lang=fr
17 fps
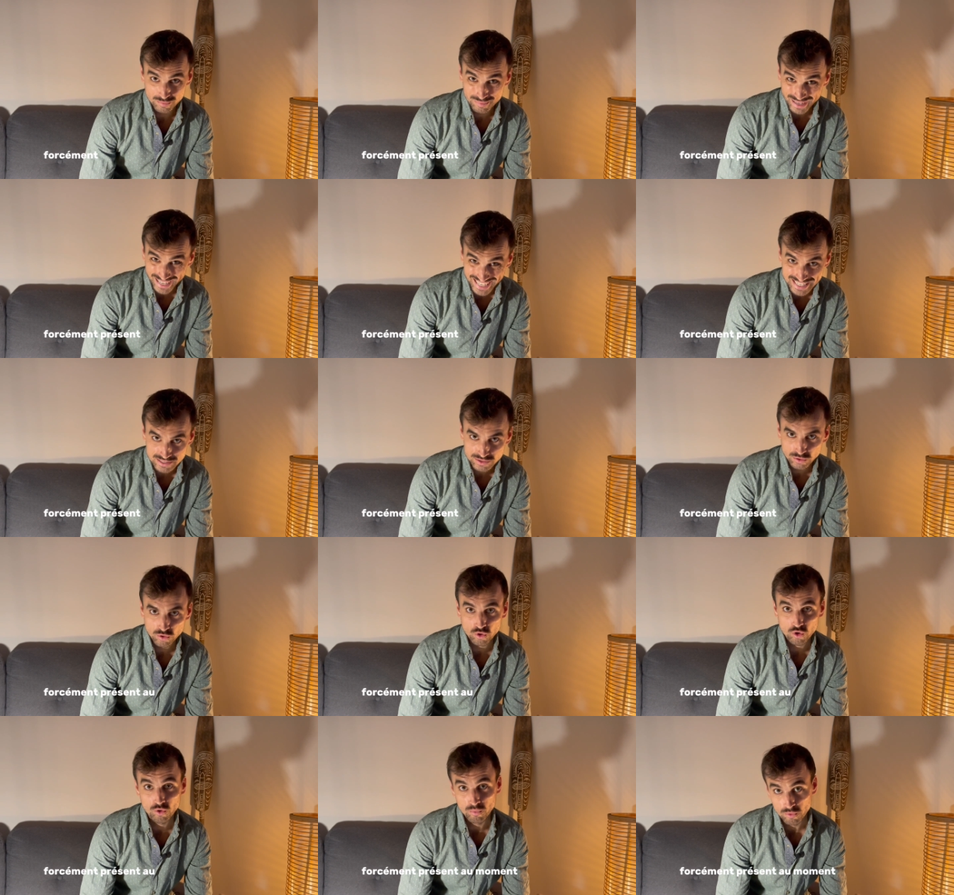
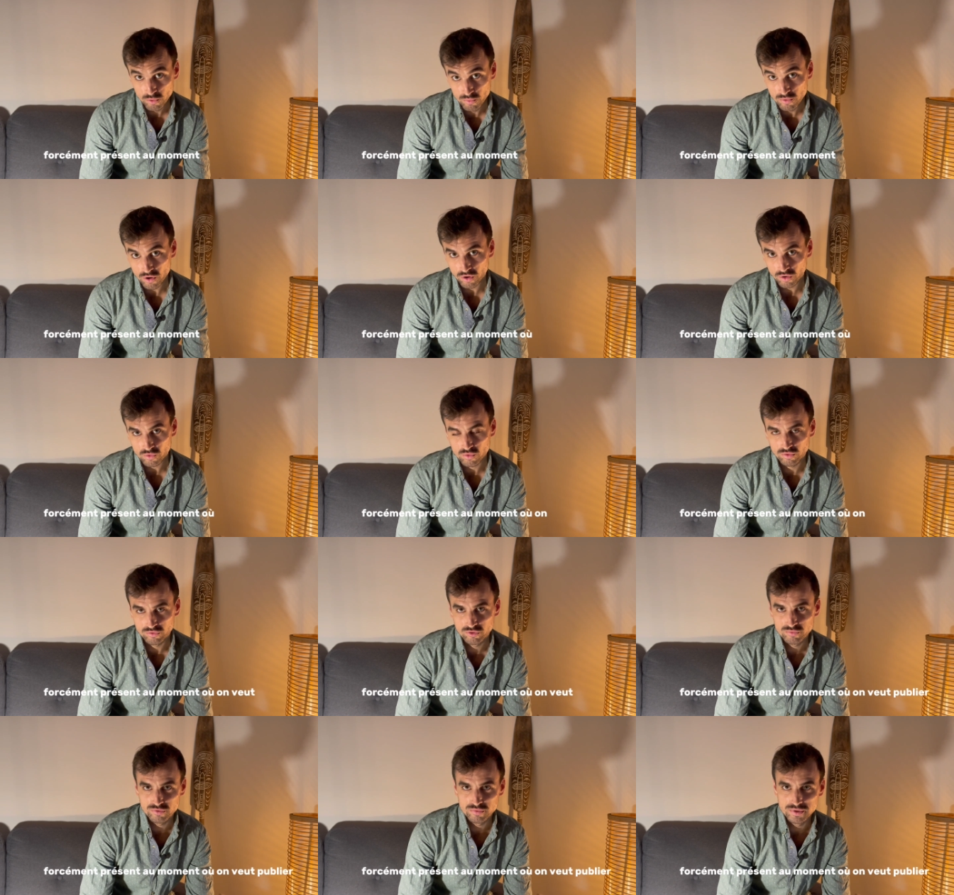présent au moment où on
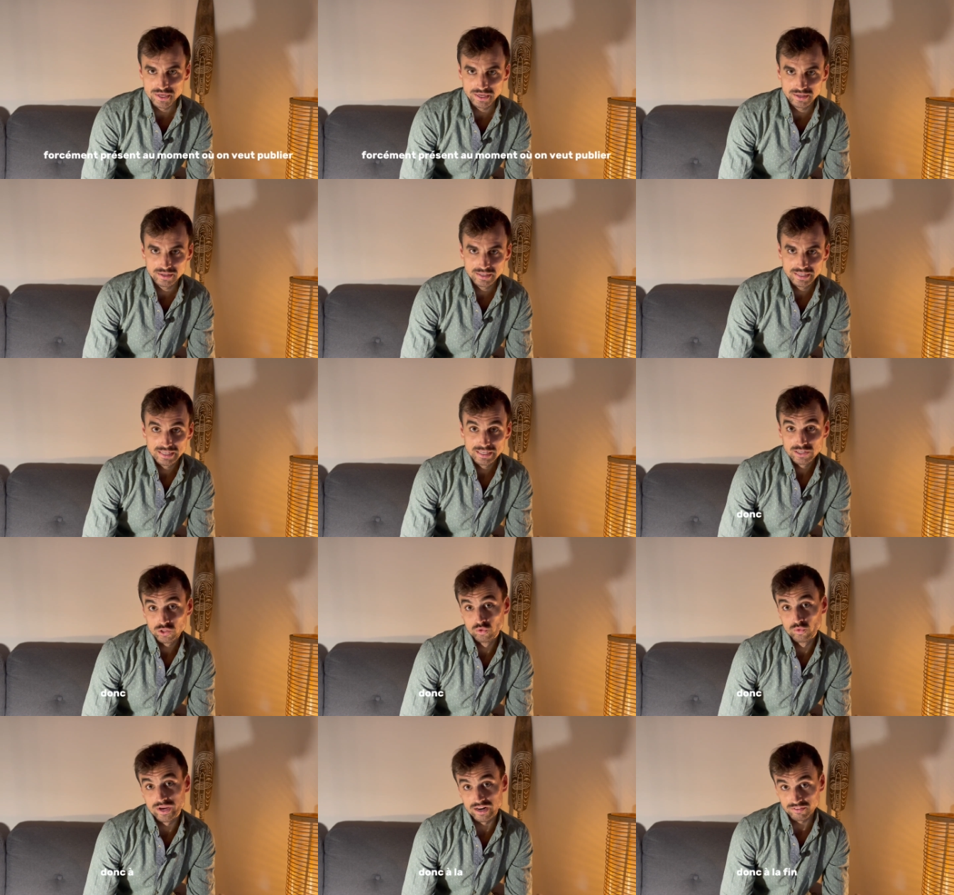veut publier.
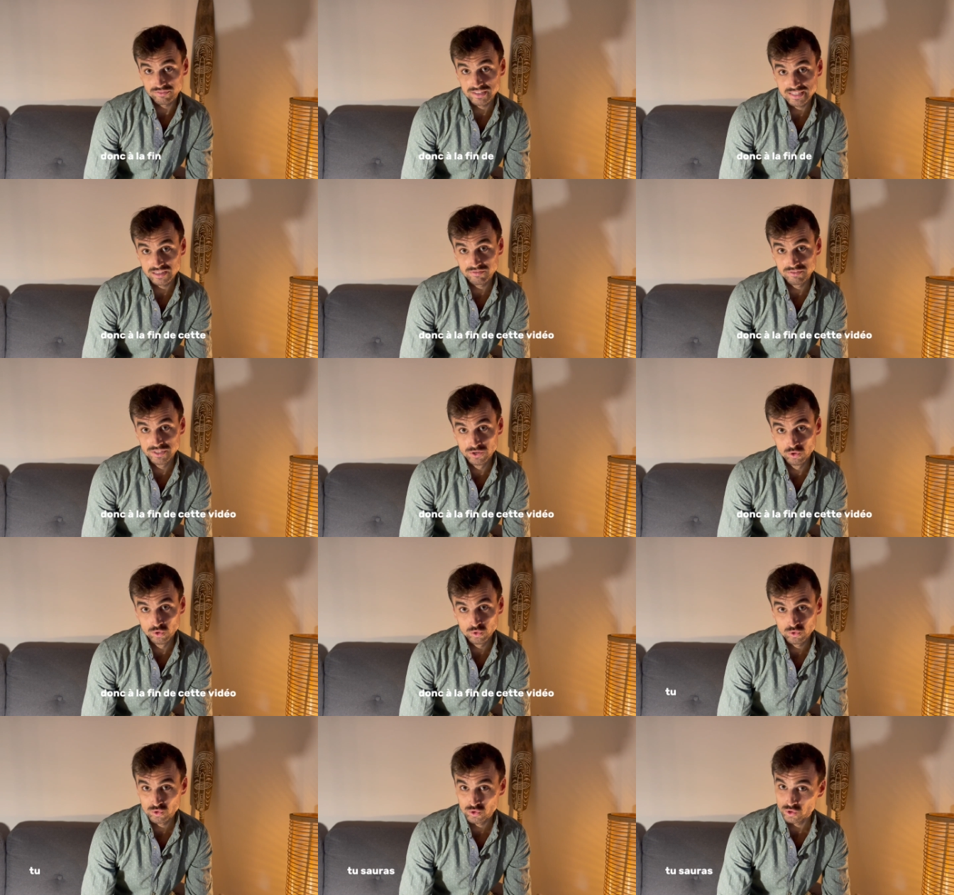Donc à la fin de cette
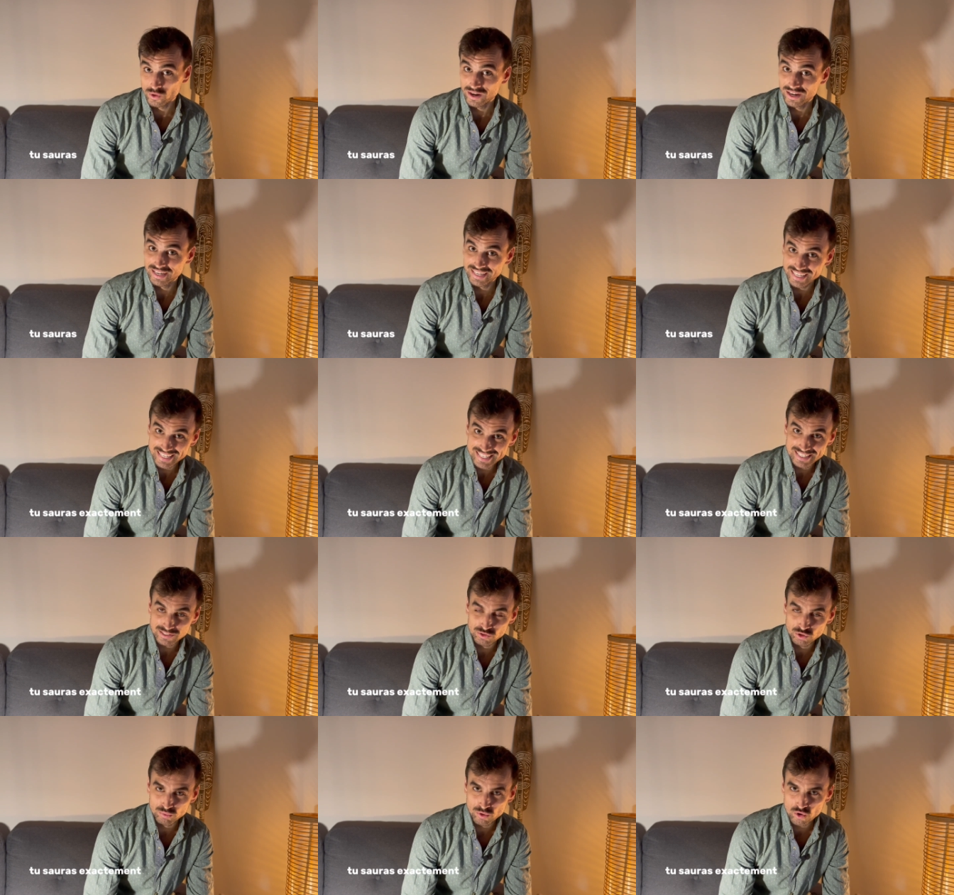vidéo, tu sauras
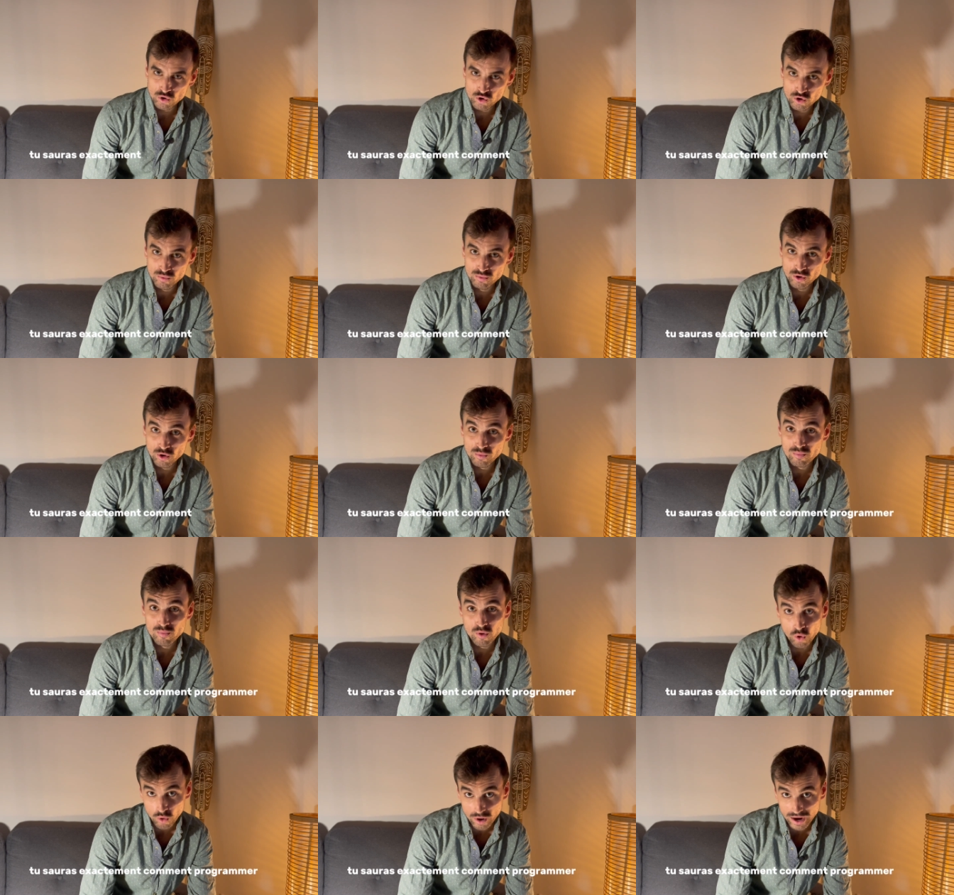exactement comment
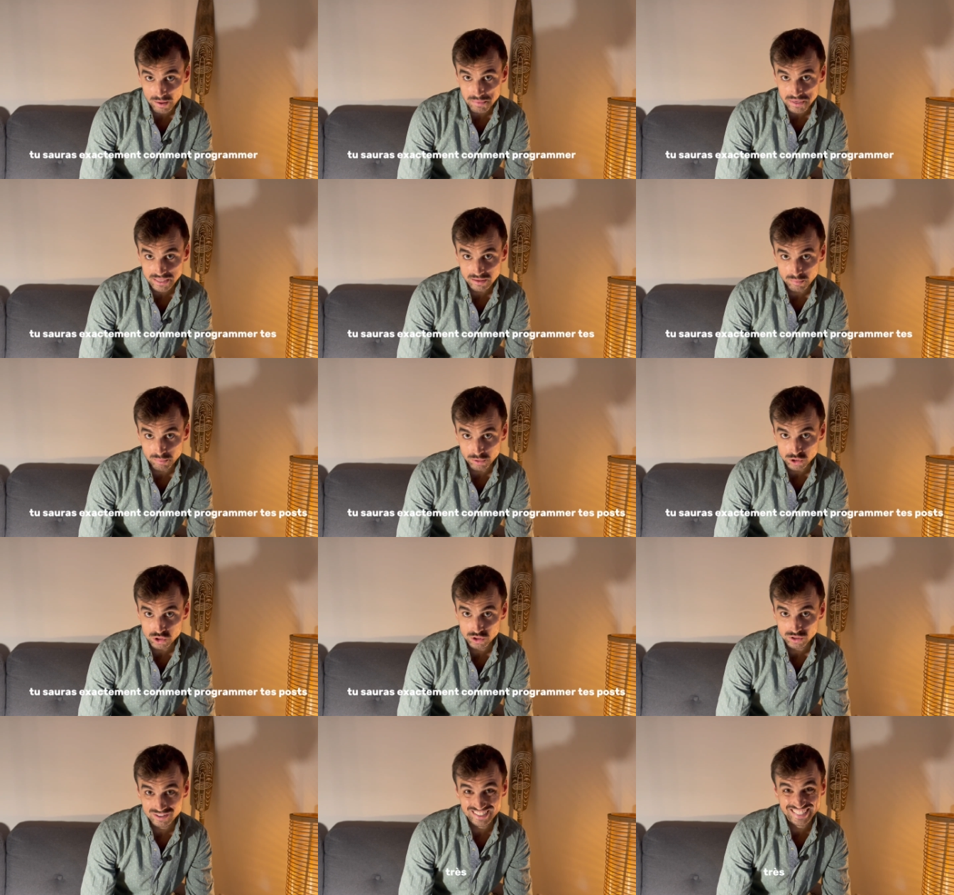programmer tes
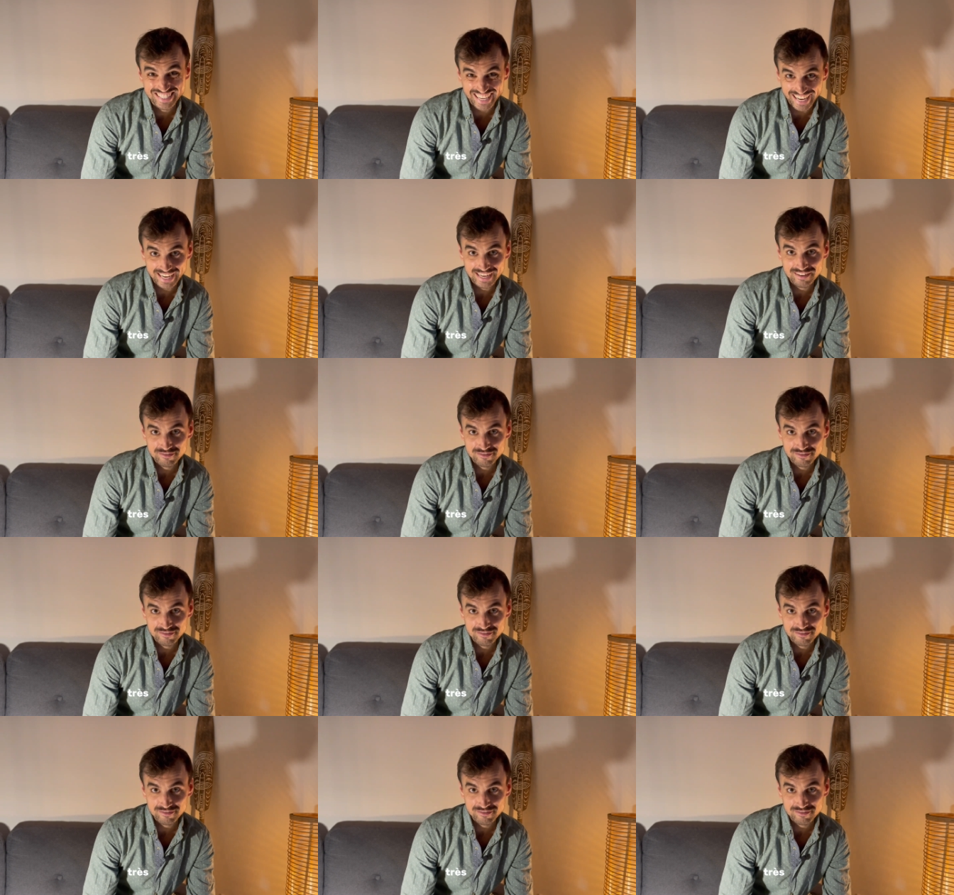posts très